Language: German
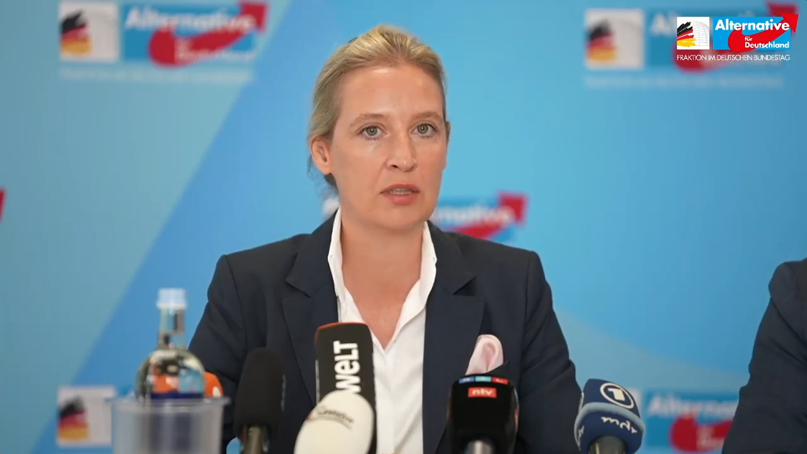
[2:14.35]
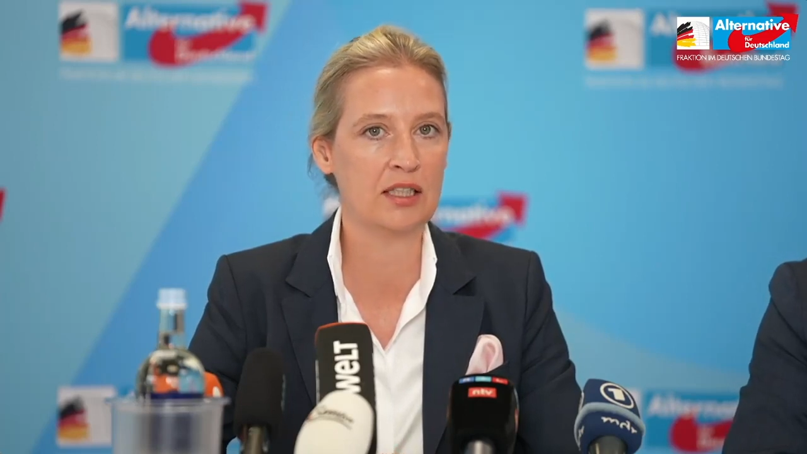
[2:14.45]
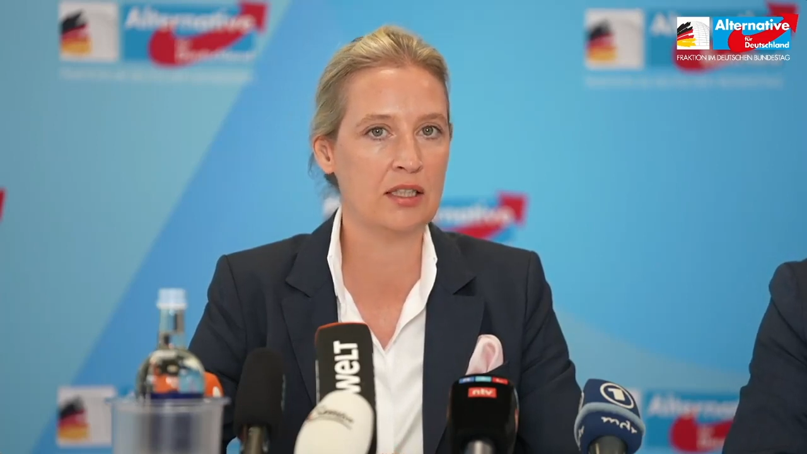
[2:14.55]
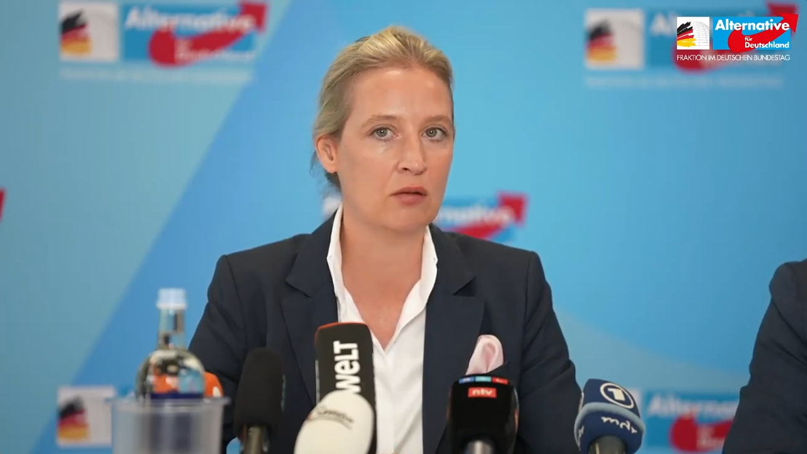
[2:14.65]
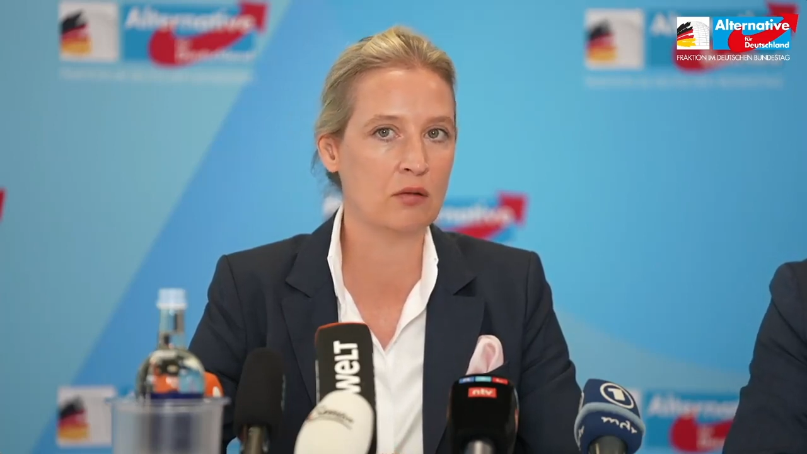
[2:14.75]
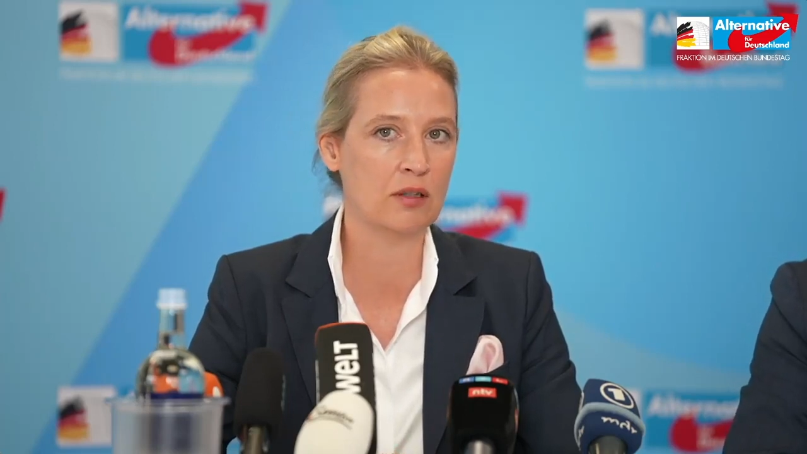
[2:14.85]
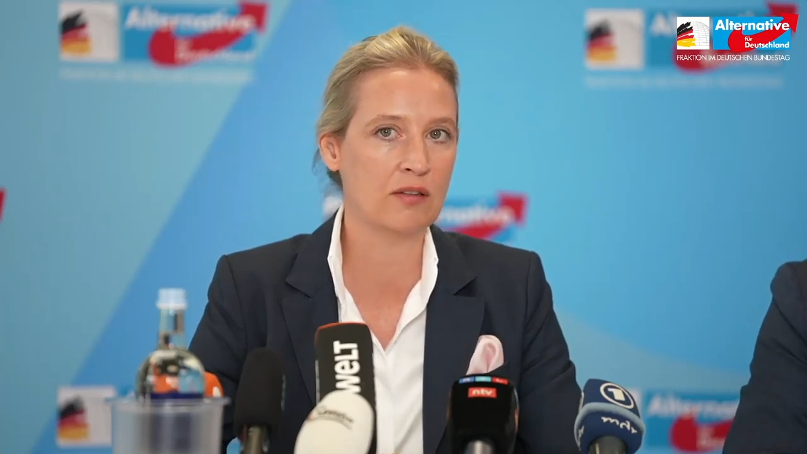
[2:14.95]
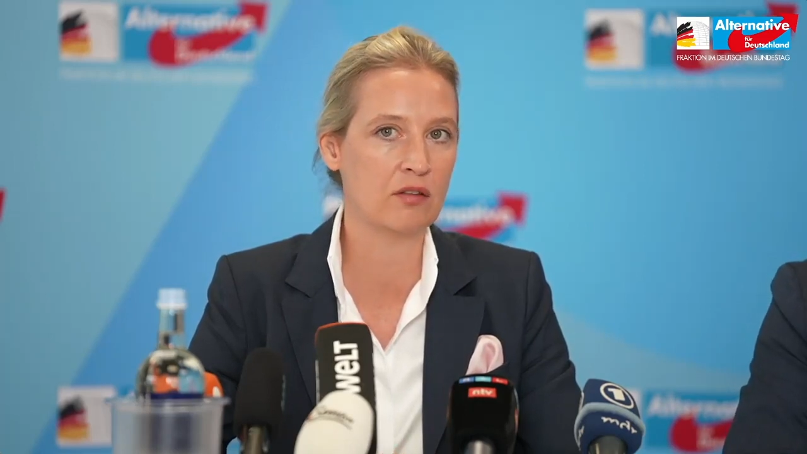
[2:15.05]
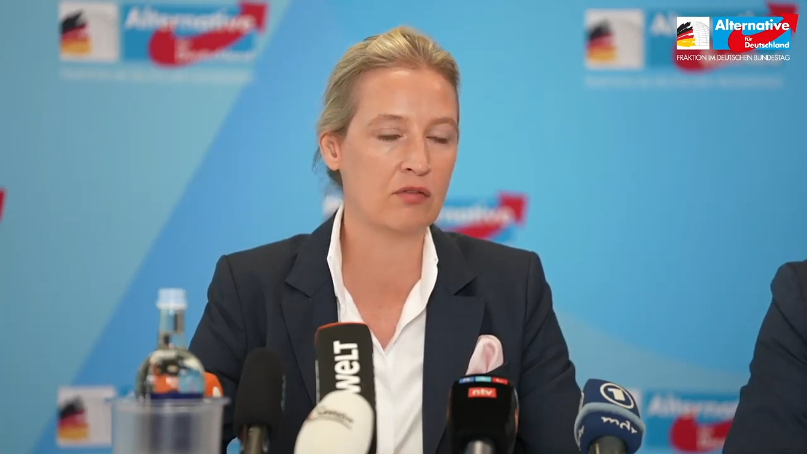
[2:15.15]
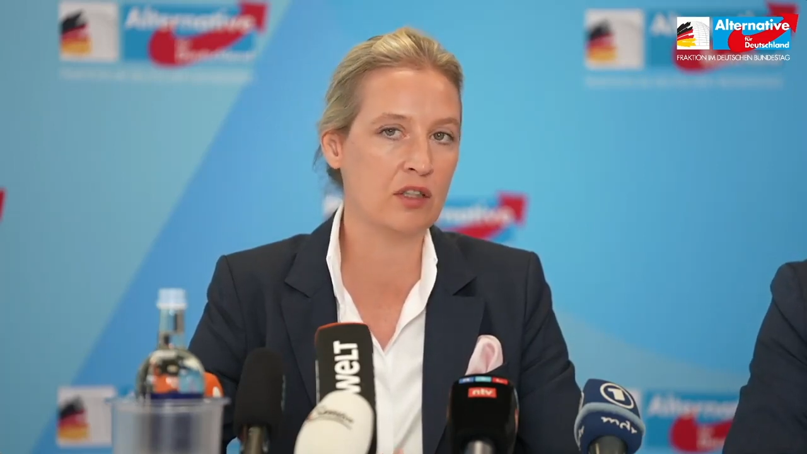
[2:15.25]
Regierung
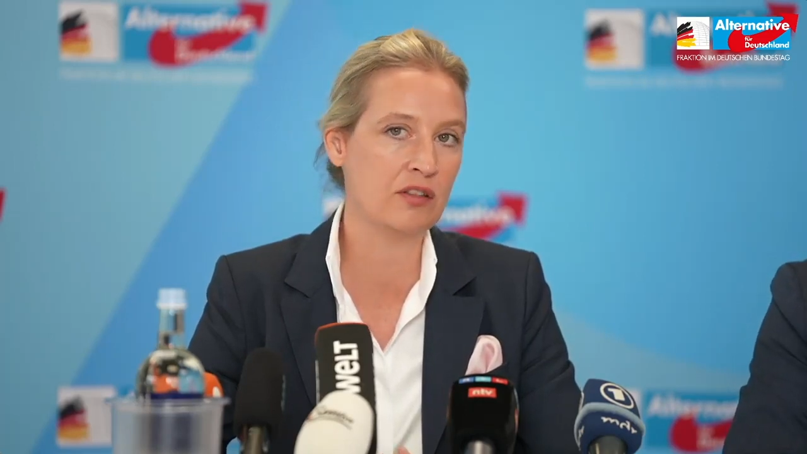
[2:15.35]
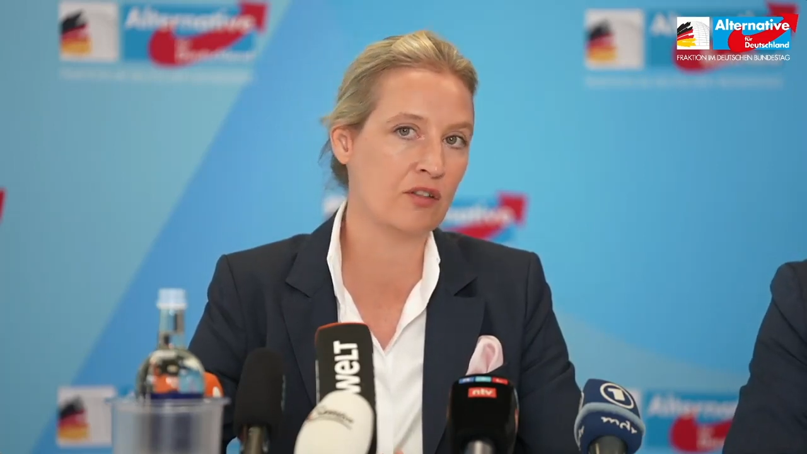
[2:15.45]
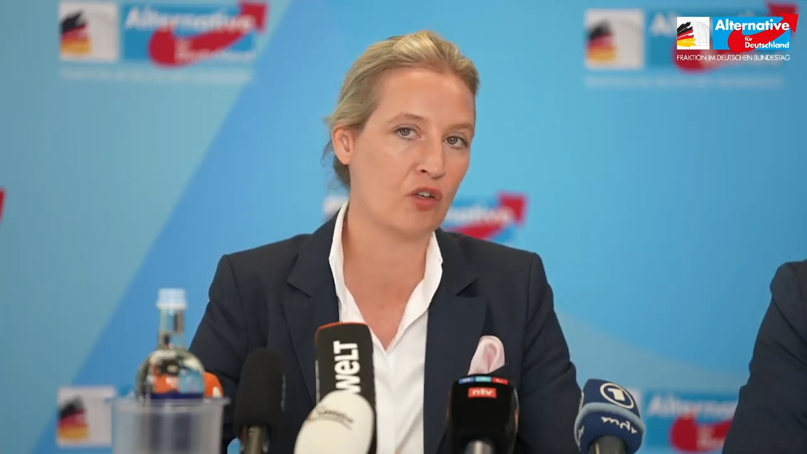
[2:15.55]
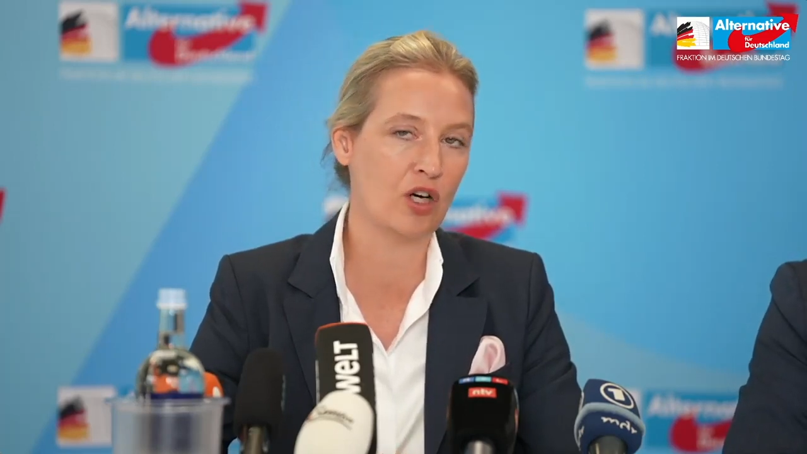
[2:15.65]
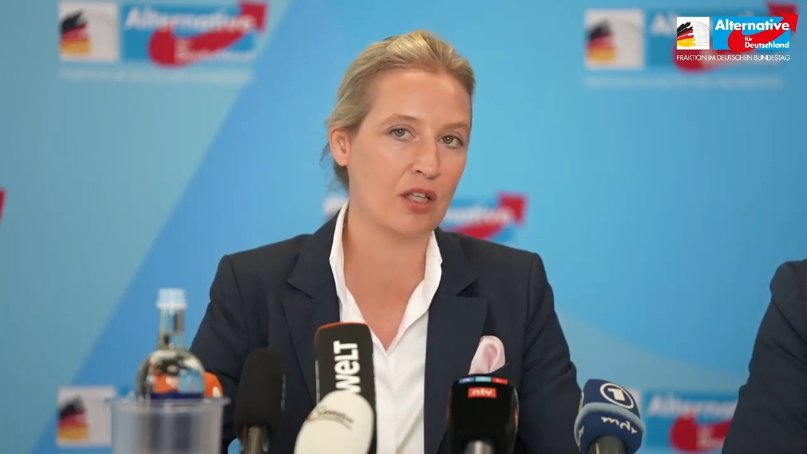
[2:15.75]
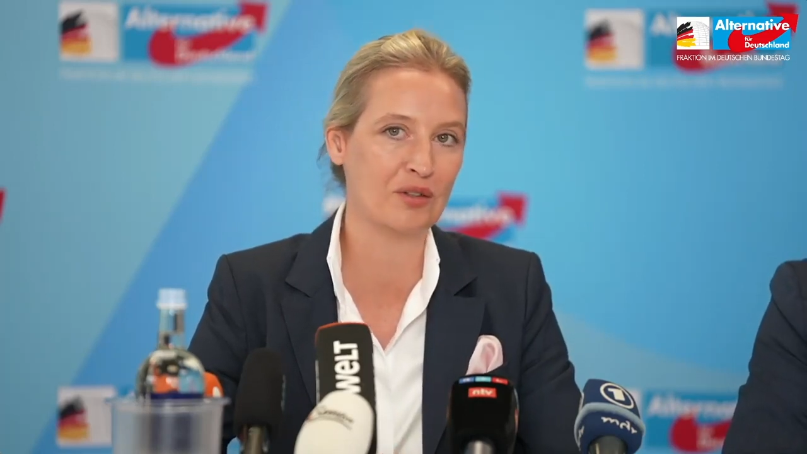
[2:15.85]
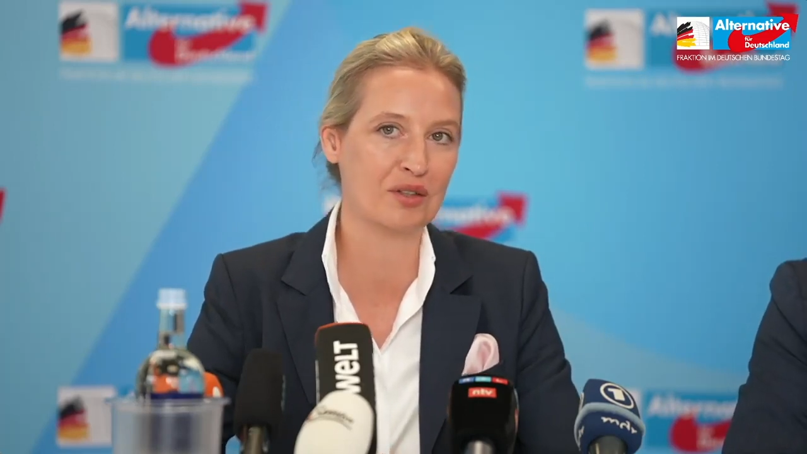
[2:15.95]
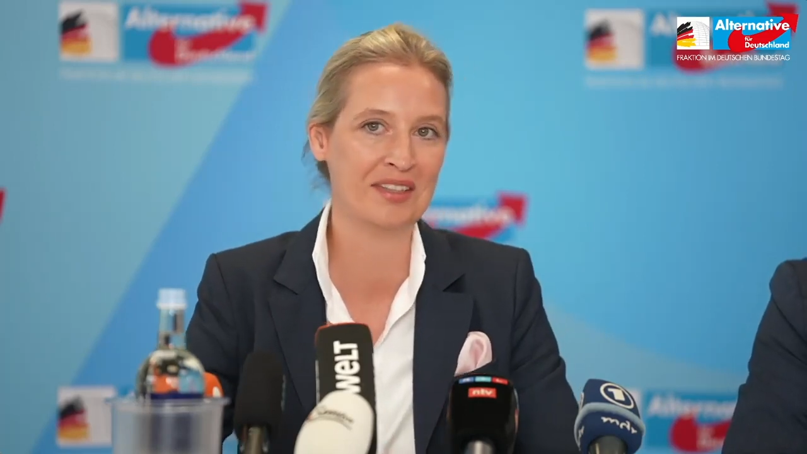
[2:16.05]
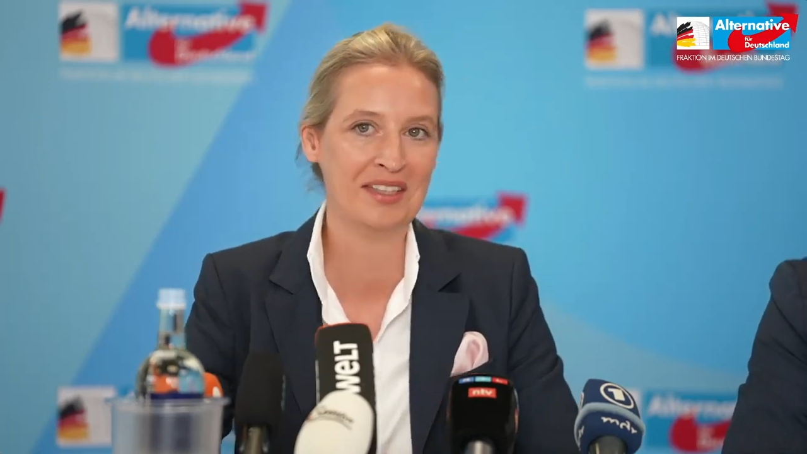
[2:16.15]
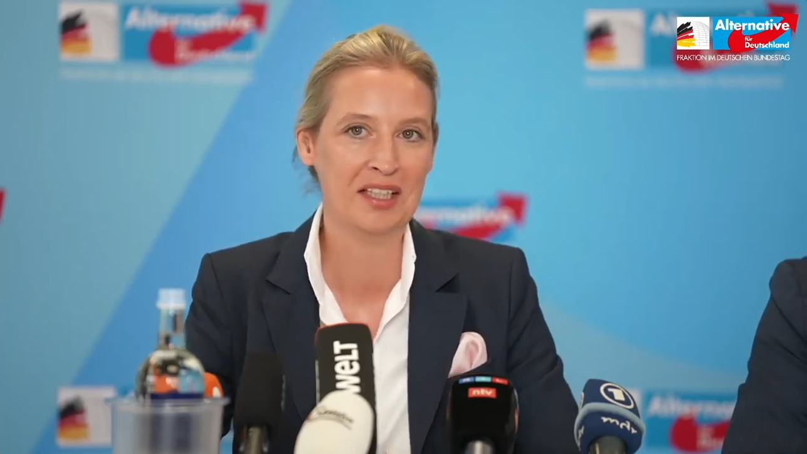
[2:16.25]
ist es völlig in Ordnung,